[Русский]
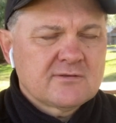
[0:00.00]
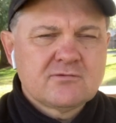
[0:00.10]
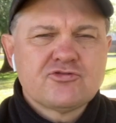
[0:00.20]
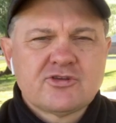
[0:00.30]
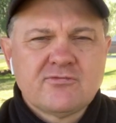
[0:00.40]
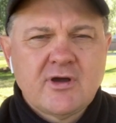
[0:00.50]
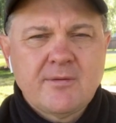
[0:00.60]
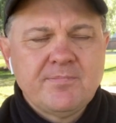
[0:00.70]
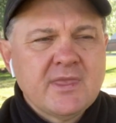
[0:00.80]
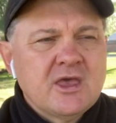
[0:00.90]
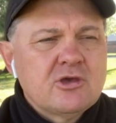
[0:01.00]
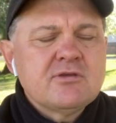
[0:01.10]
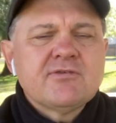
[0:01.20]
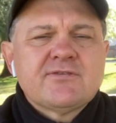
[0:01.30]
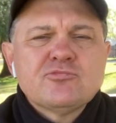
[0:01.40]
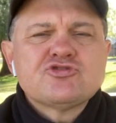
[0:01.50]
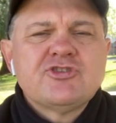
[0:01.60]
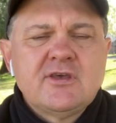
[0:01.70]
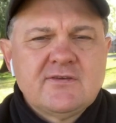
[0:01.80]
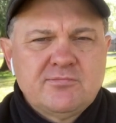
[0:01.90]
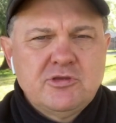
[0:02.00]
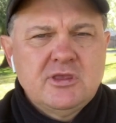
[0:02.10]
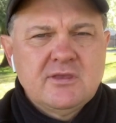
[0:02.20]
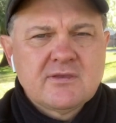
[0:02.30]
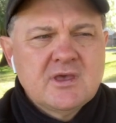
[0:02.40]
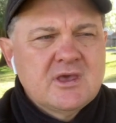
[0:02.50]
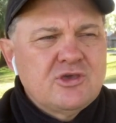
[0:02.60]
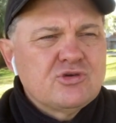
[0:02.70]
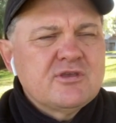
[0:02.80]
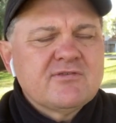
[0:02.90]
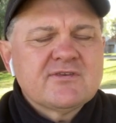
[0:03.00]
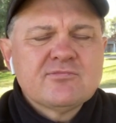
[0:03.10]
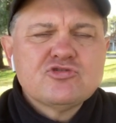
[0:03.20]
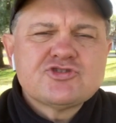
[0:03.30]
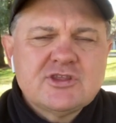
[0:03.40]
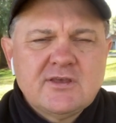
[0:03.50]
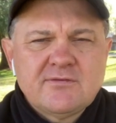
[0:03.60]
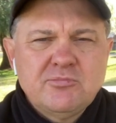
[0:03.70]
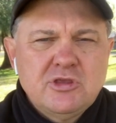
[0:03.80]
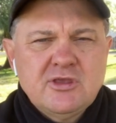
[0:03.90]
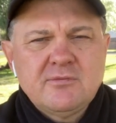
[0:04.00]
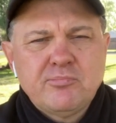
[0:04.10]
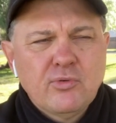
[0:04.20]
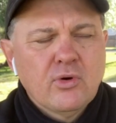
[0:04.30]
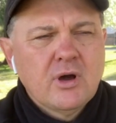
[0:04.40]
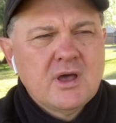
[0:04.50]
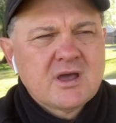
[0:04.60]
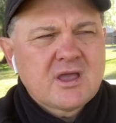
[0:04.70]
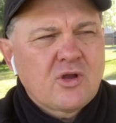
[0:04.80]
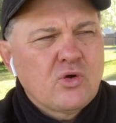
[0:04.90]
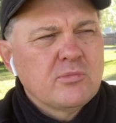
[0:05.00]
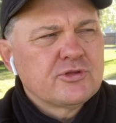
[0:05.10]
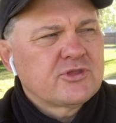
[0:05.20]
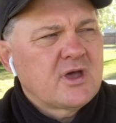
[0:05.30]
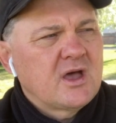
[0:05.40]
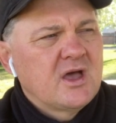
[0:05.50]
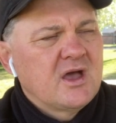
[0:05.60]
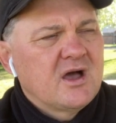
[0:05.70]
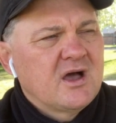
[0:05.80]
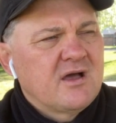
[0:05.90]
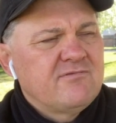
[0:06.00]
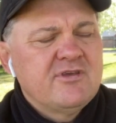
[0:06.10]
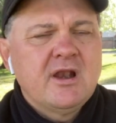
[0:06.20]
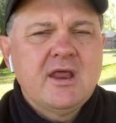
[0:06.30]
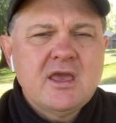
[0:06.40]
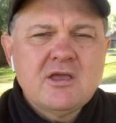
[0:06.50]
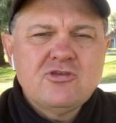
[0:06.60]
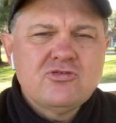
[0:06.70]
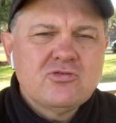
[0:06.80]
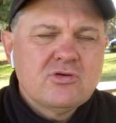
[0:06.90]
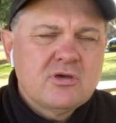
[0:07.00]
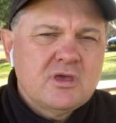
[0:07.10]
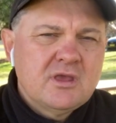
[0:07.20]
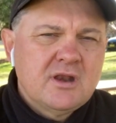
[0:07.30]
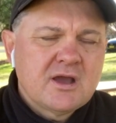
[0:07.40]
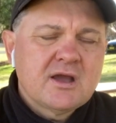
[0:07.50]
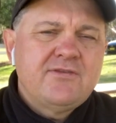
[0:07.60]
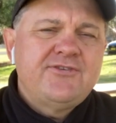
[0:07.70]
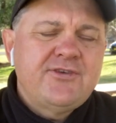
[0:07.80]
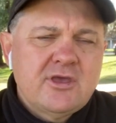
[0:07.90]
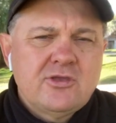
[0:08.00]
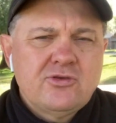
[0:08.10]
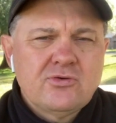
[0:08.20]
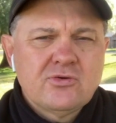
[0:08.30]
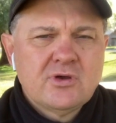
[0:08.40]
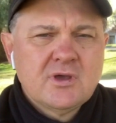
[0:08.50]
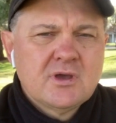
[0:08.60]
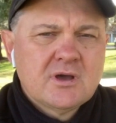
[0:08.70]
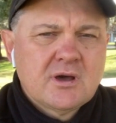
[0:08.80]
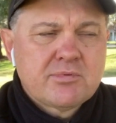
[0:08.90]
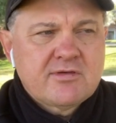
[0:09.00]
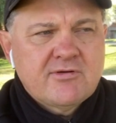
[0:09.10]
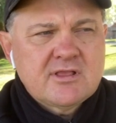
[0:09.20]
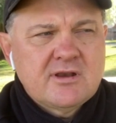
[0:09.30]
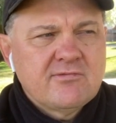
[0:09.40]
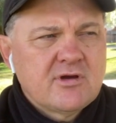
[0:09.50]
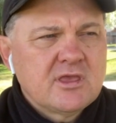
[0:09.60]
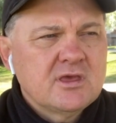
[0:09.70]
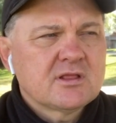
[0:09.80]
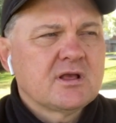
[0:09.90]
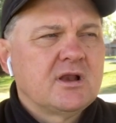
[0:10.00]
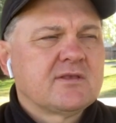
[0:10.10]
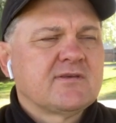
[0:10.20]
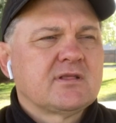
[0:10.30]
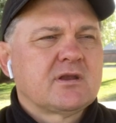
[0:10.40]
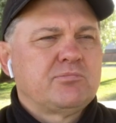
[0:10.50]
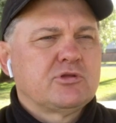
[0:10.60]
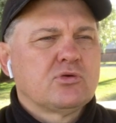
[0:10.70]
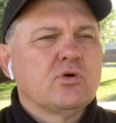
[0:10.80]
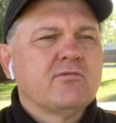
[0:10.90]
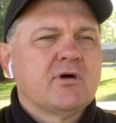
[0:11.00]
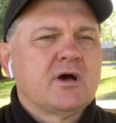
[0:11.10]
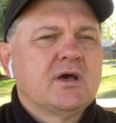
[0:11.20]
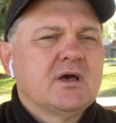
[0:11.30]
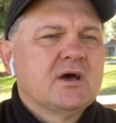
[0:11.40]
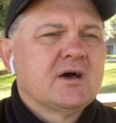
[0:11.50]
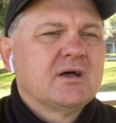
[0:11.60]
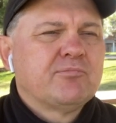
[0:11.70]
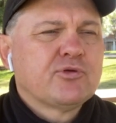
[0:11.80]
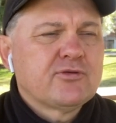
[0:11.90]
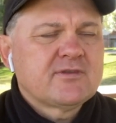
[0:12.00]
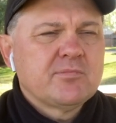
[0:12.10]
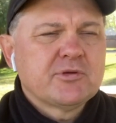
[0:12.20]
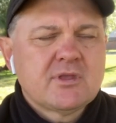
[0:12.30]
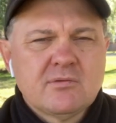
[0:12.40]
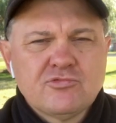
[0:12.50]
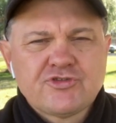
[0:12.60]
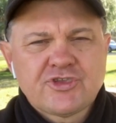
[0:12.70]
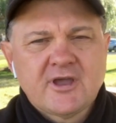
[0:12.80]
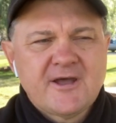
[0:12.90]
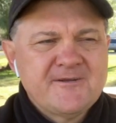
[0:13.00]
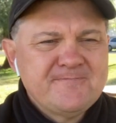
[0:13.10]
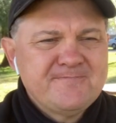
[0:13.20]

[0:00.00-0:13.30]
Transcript: служит вам. Ее невозможно изменить. Ее невозможно изменить по какому-то а, велению или хотению образовательного агента Александра Петрова, Просто потому что